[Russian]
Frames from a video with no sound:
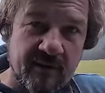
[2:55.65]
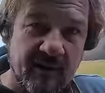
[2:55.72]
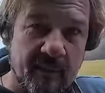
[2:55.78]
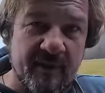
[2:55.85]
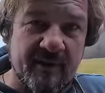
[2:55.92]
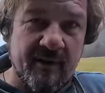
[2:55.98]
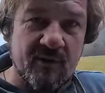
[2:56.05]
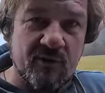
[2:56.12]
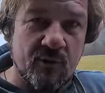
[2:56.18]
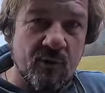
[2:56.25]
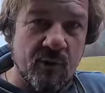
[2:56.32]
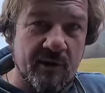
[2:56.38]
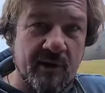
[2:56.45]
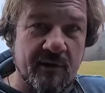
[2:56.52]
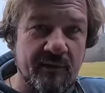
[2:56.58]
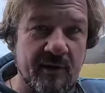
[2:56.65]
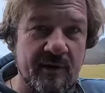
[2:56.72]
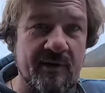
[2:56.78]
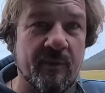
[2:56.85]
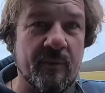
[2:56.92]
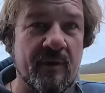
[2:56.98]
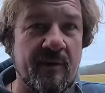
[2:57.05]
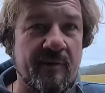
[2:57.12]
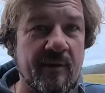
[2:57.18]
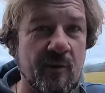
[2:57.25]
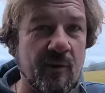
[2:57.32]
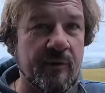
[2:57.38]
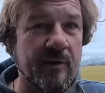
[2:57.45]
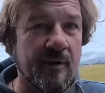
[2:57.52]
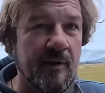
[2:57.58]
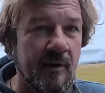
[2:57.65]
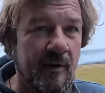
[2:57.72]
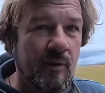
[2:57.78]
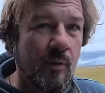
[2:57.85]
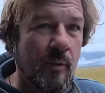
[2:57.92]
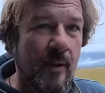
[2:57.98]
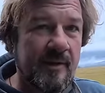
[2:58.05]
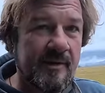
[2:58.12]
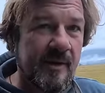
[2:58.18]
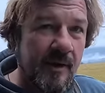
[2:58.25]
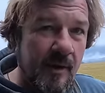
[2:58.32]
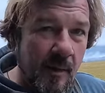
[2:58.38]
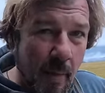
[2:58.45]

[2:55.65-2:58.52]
Написал, что котиков нельзя в микроволновке купать,